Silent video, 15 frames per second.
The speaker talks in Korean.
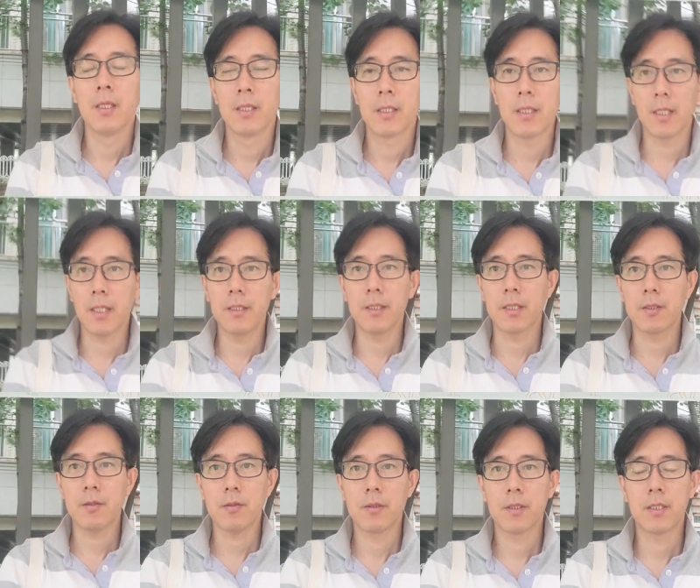희한한
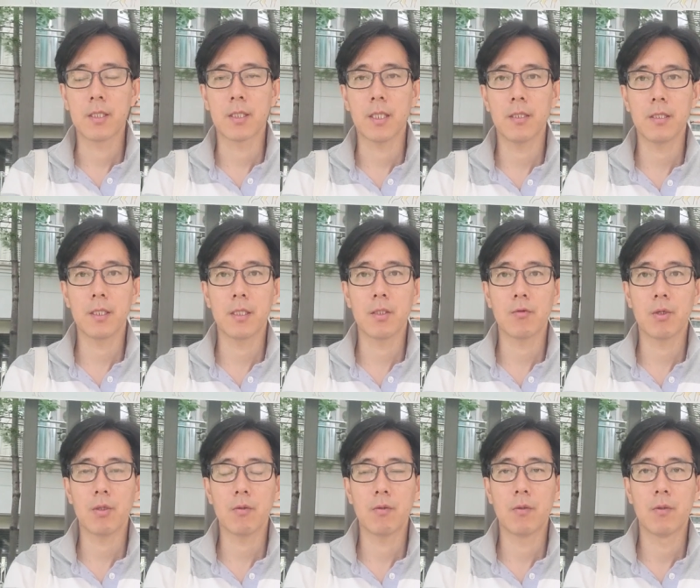얘기죠. 신기한 얘기기도
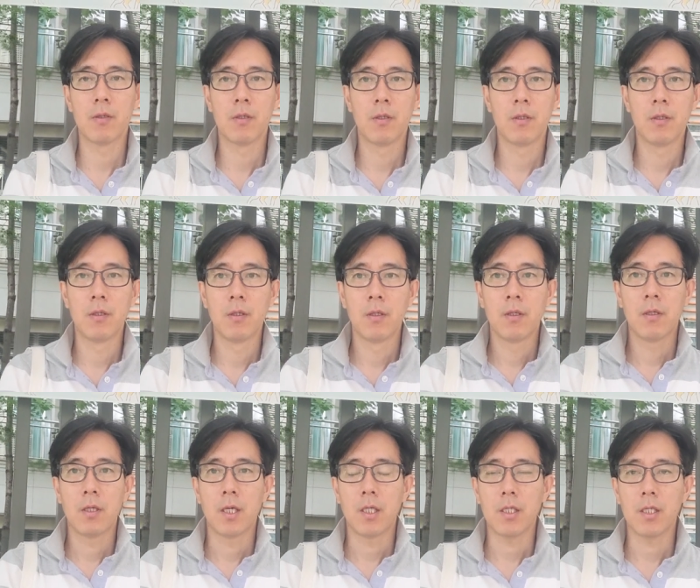하고.
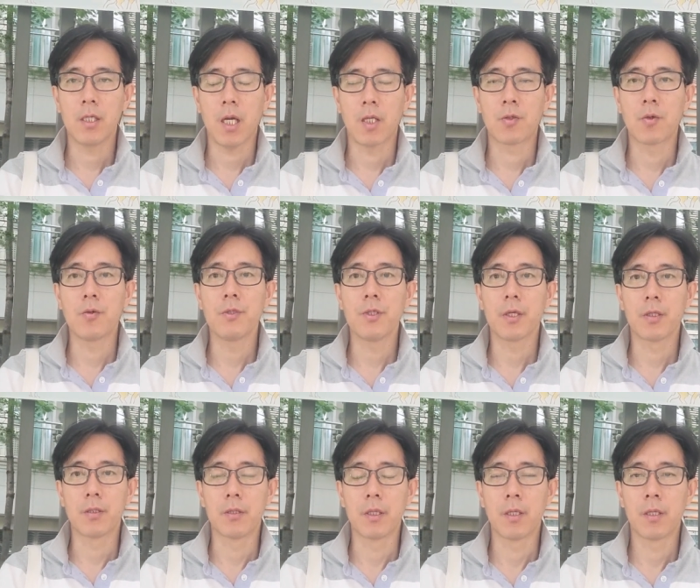아니, 안 좋은
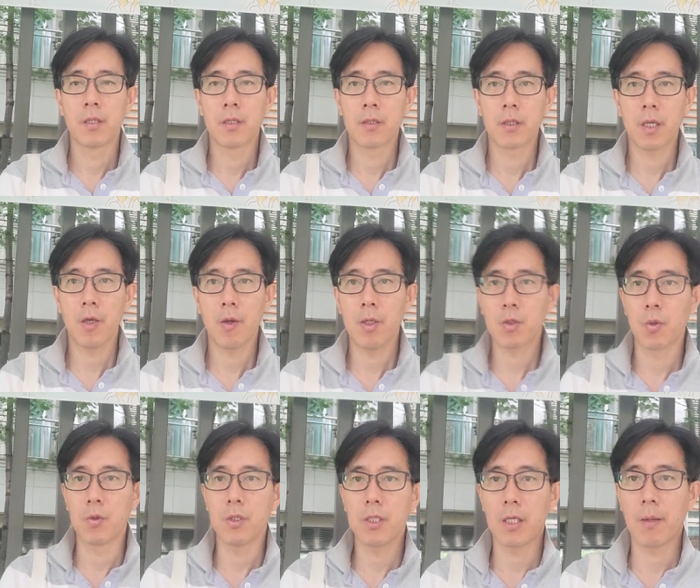일이었는데 그게 왜
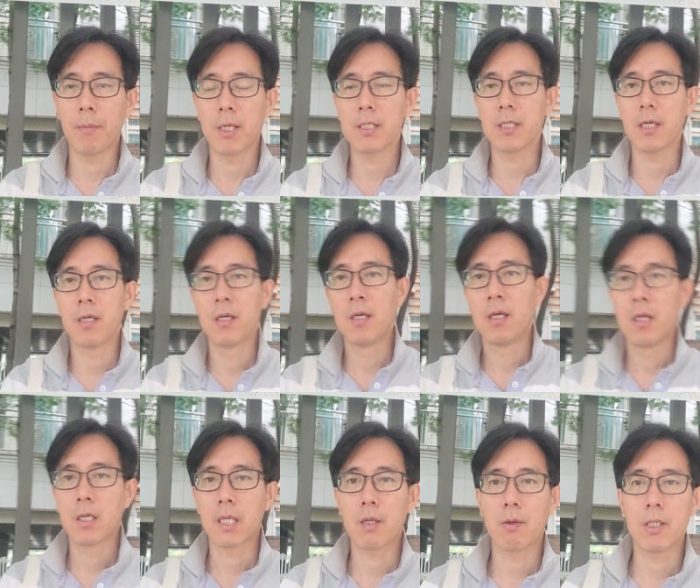좋은 일이란 말이냐?
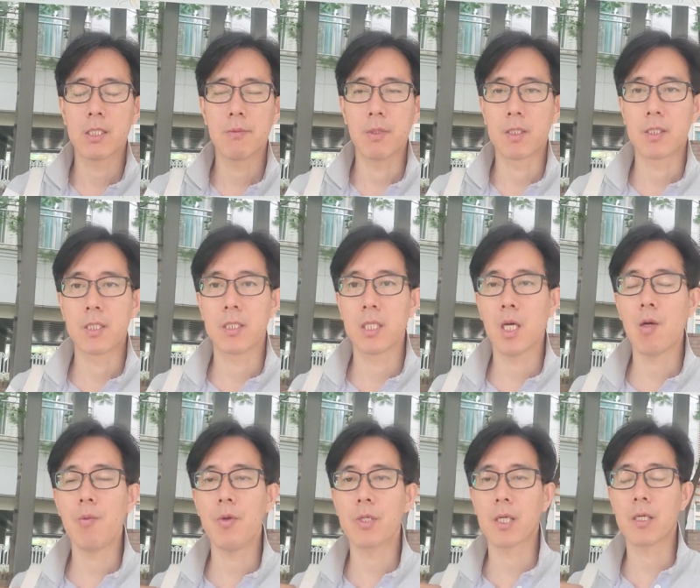라고 하지만
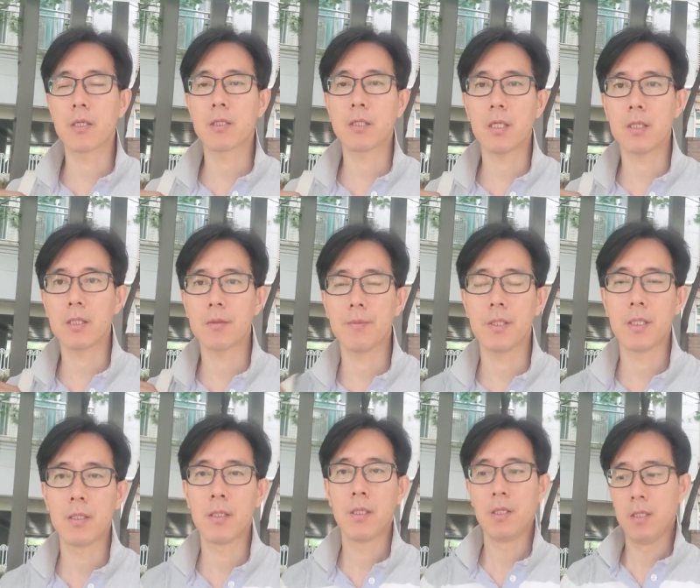지나고 보니까 그렇더라는
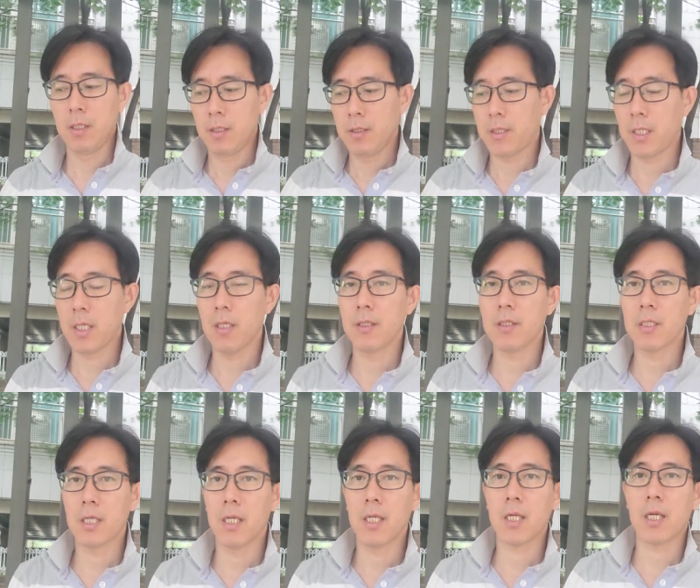제가
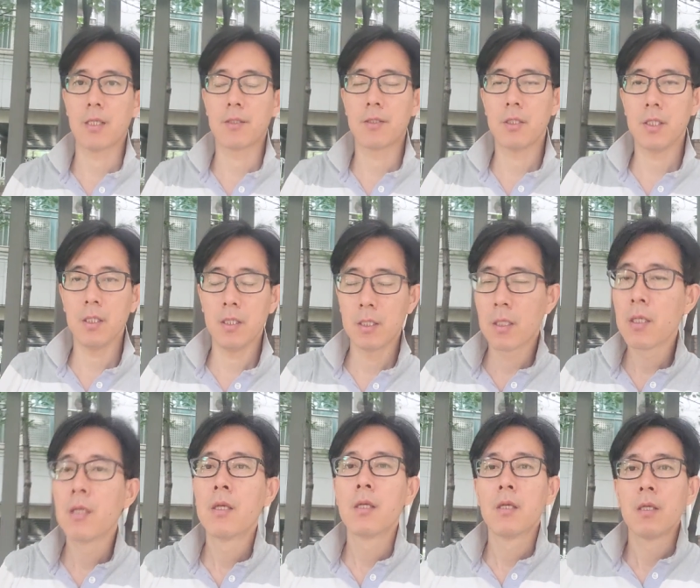어딘가에 간절히
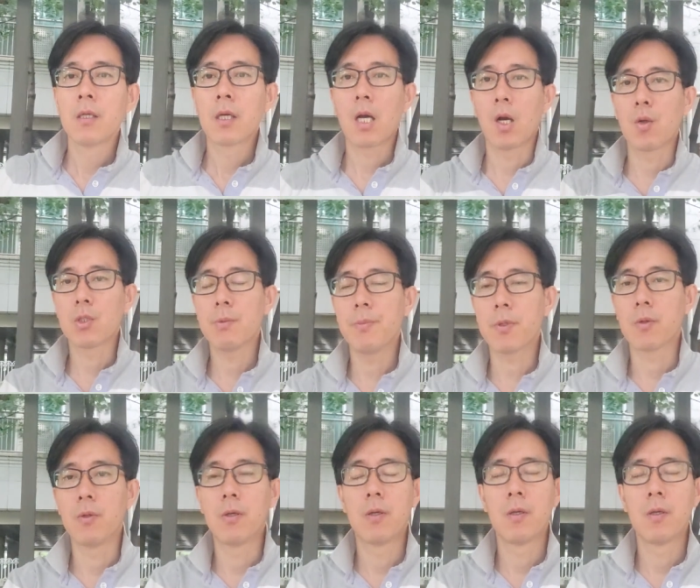가고 싶었고